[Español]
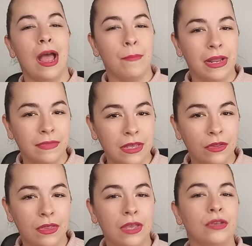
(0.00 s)

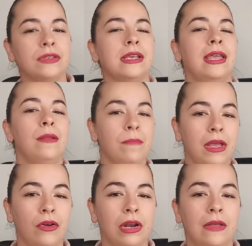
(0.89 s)
aprendiendo de ellos, seguir
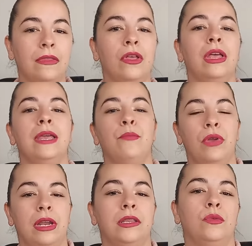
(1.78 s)
mejorando y
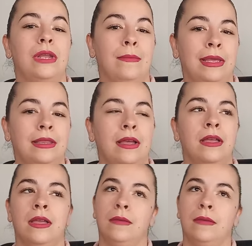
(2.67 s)
ponerte una meta